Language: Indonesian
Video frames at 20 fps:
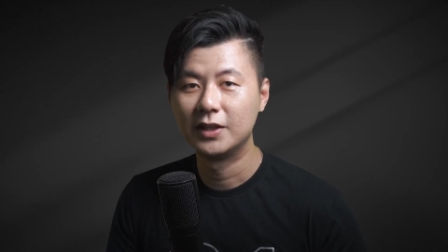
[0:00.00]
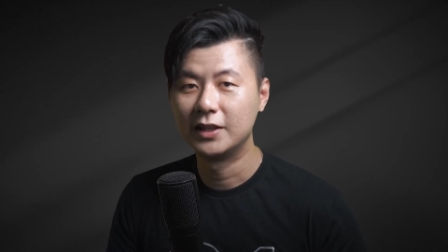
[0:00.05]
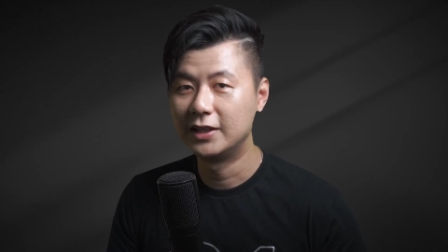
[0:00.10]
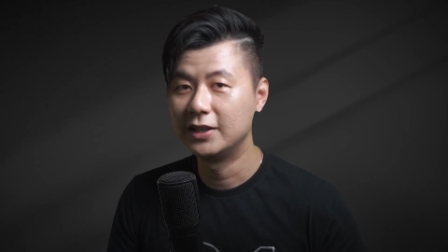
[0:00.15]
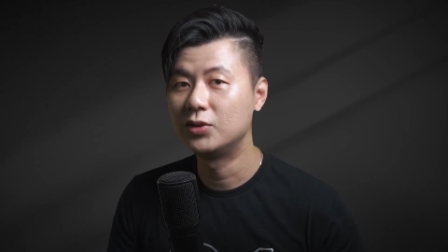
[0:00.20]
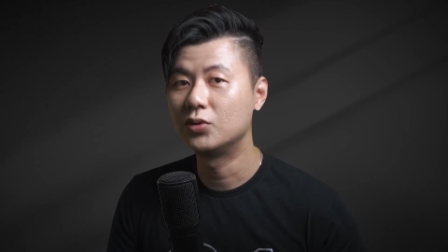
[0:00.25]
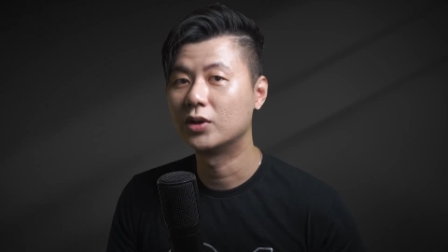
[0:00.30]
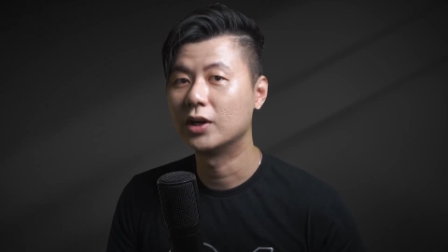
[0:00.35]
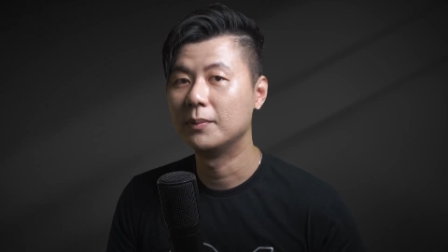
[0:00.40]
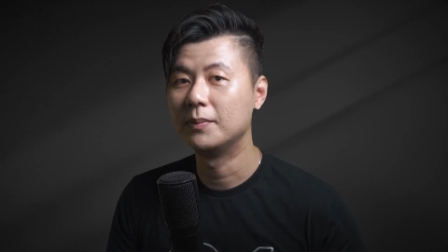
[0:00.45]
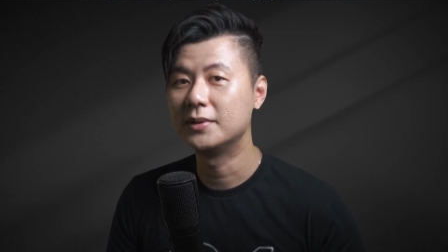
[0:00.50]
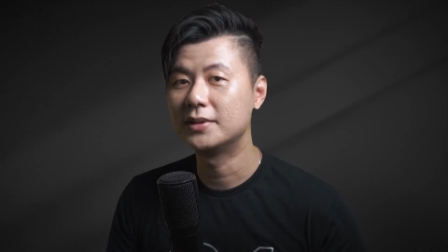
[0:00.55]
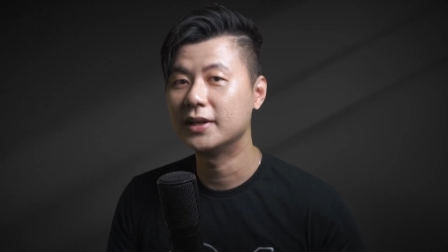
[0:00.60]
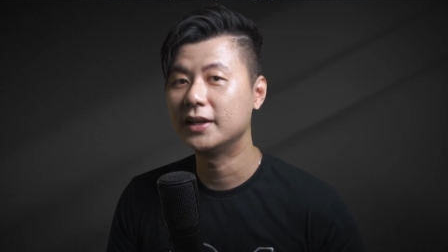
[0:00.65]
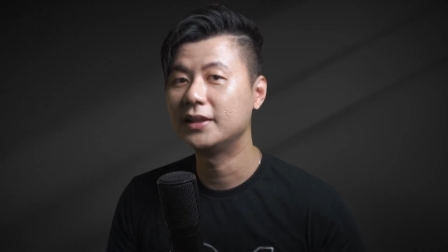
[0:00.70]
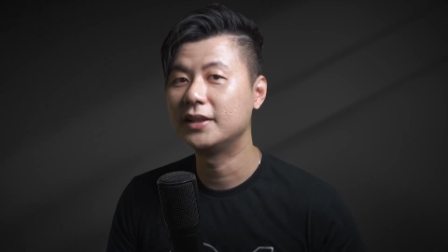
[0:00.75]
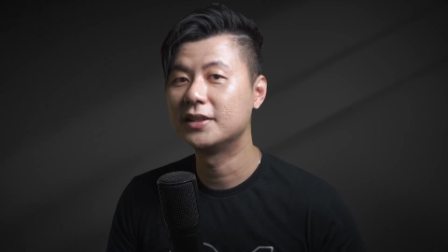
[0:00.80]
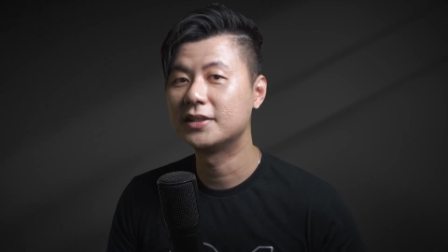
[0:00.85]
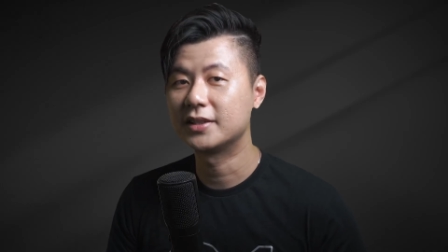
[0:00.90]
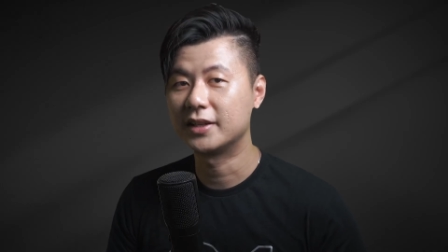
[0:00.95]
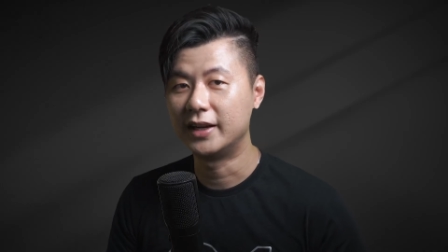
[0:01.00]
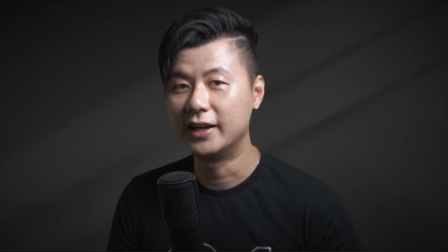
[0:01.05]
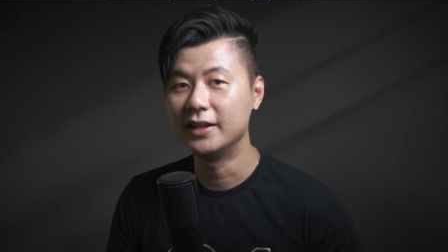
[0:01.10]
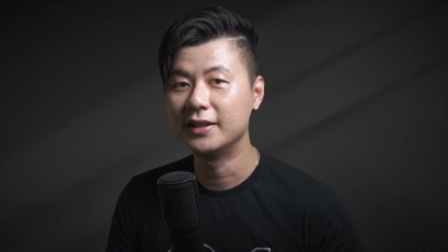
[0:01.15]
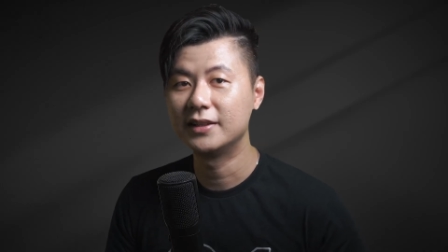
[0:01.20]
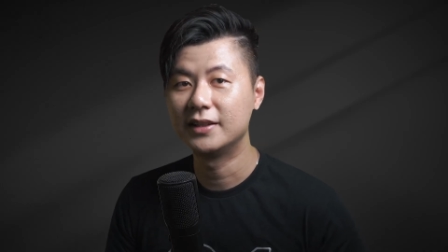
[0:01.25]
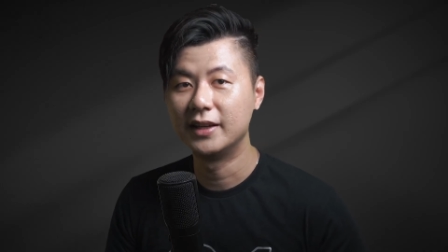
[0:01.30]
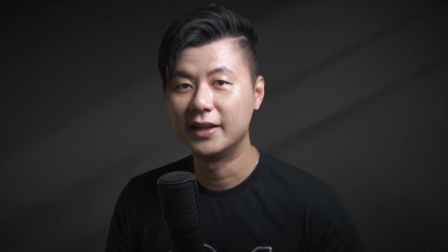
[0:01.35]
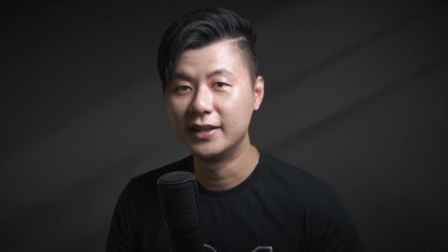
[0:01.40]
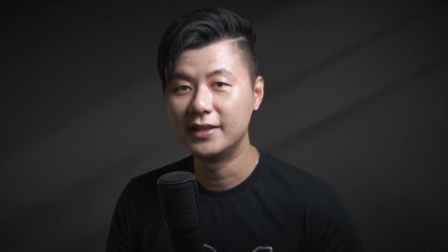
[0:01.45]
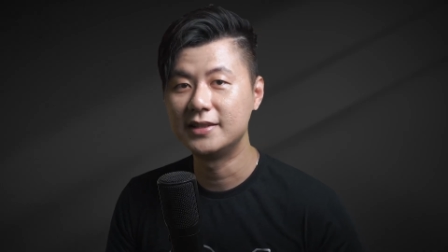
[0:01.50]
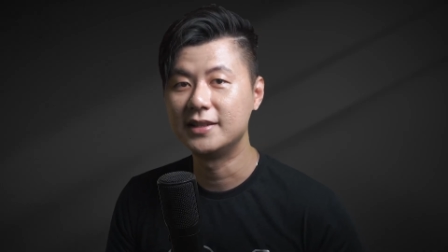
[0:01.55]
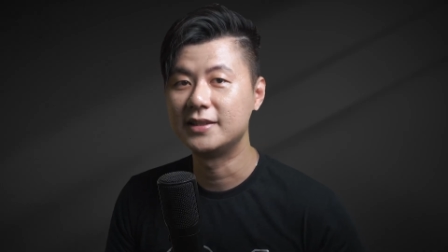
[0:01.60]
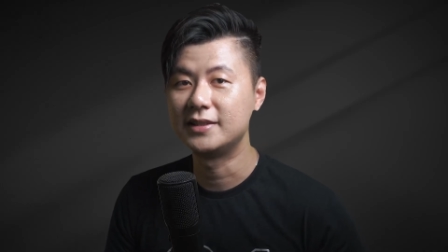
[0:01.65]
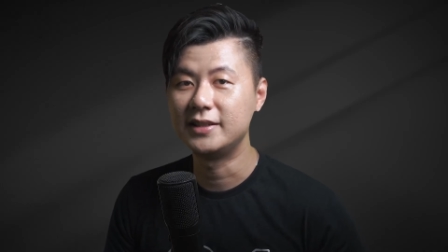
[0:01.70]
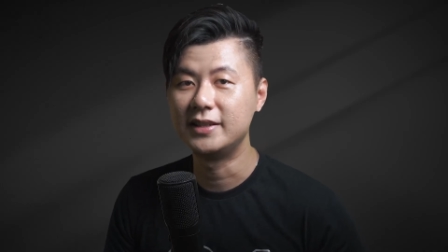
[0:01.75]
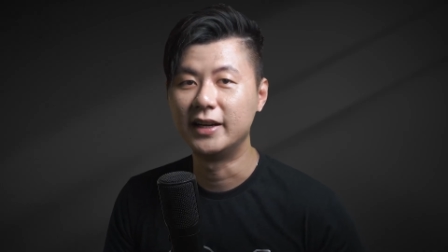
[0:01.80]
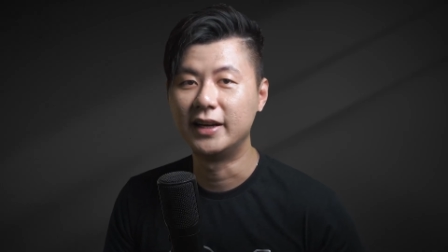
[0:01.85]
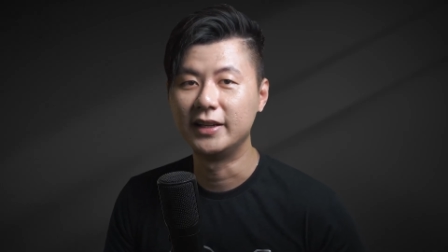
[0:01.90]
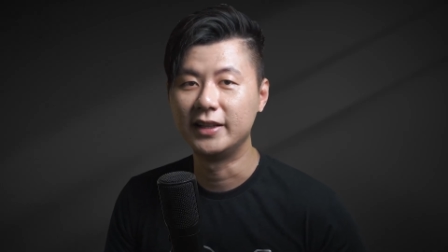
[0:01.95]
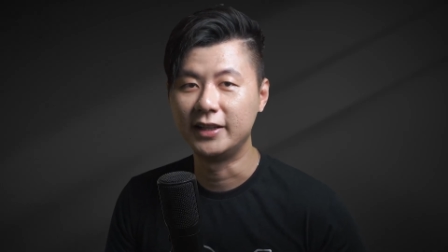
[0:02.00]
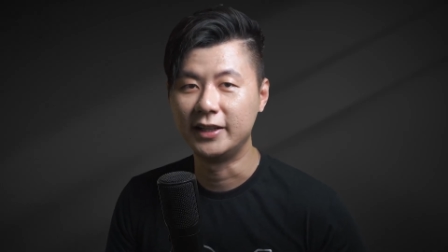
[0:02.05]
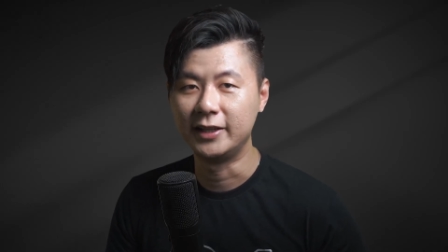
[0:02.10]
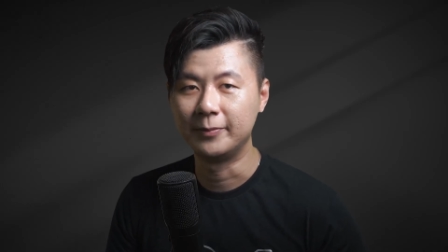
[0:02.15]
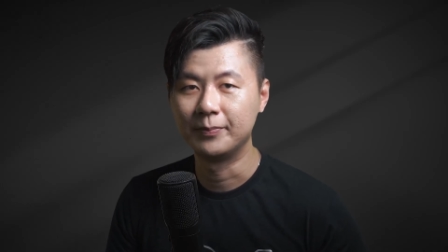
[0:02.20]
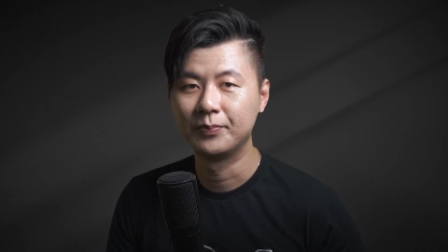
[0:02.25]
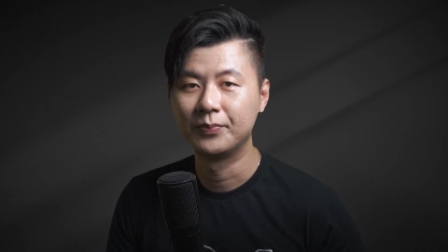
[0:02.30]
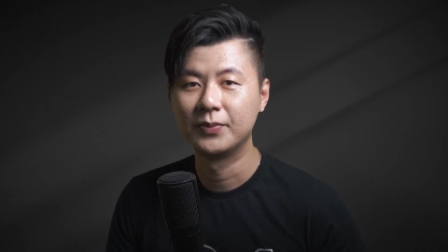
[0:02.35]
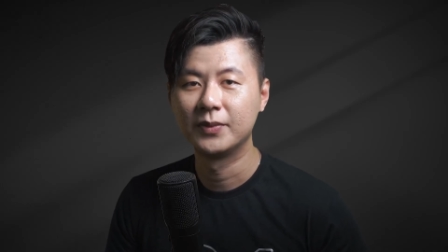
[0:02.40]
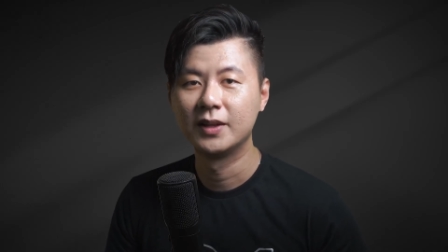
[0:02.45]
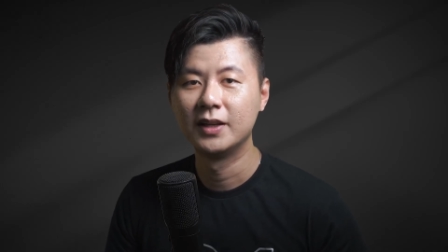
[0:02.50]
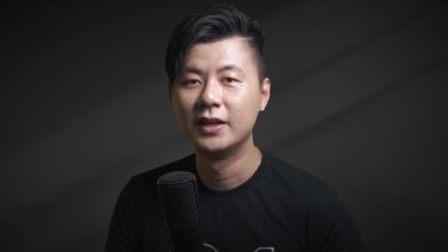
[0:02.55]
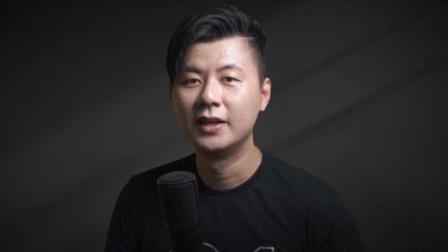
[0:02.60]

jadi juga bisa diserang dari sisi yang ini.